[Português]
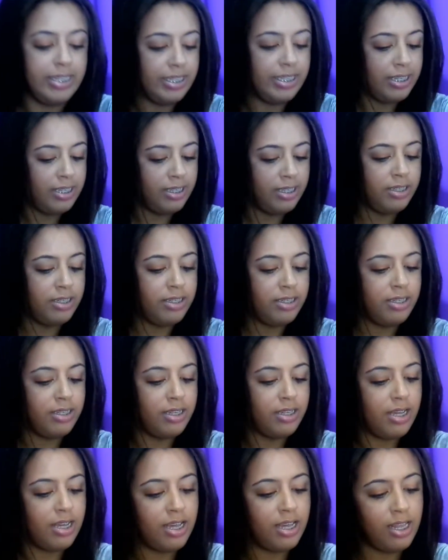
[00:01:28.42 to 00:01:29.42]

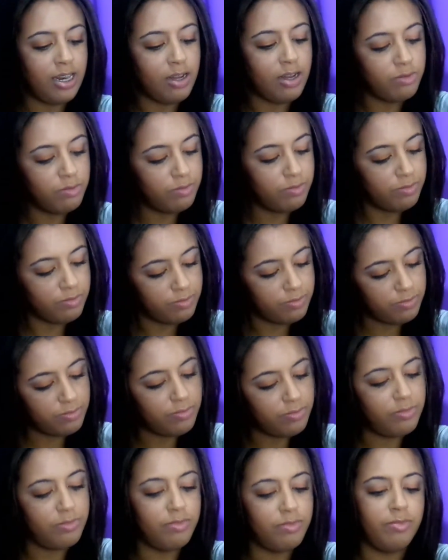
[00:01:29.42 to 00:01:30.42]
E ele é um
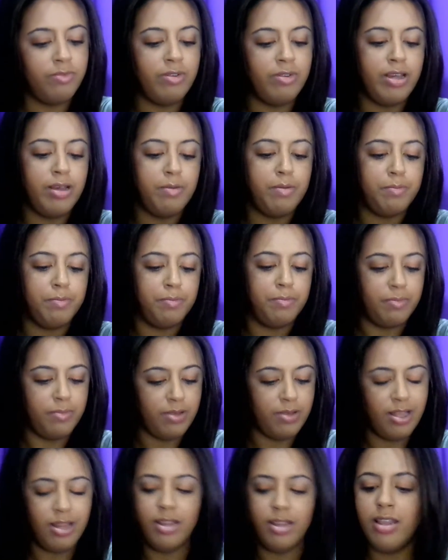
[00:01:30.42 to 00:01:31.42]
vermelho.
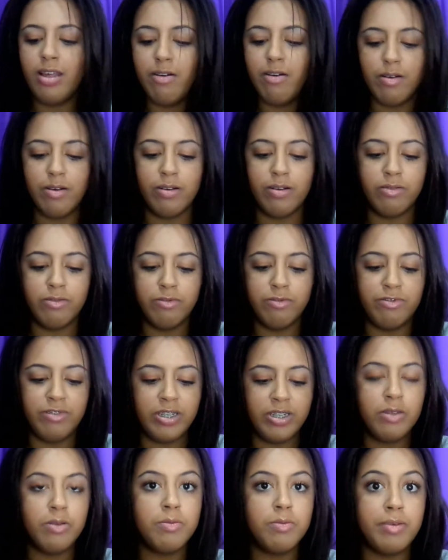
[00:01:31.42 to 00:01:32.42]
Ele é um
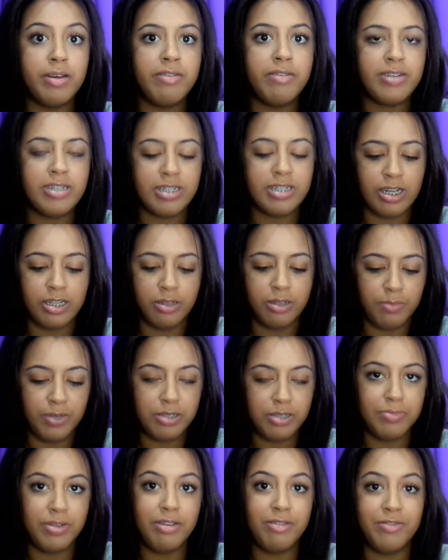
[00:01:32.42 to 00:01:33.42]
vinho bem fechado
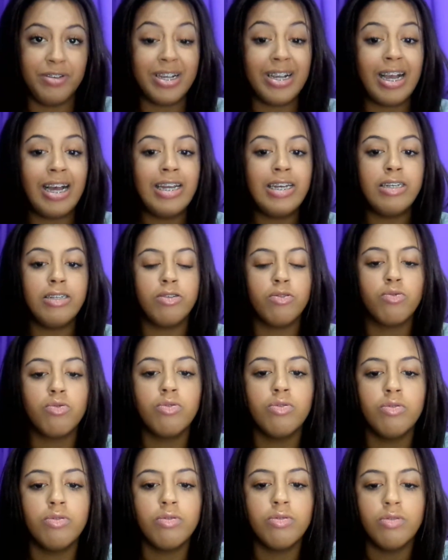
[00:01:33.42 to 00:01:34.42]
mesmo, ele fica
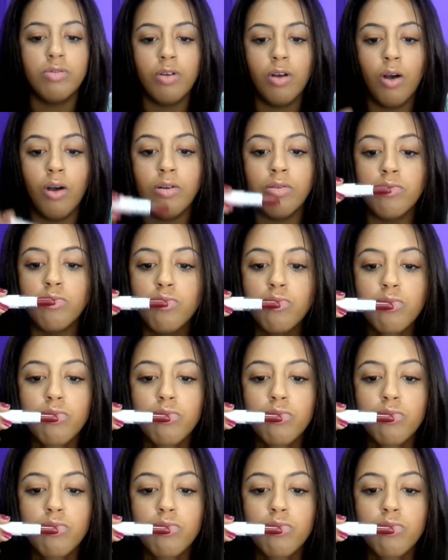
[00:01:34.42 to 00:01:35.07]
lindo. Ó.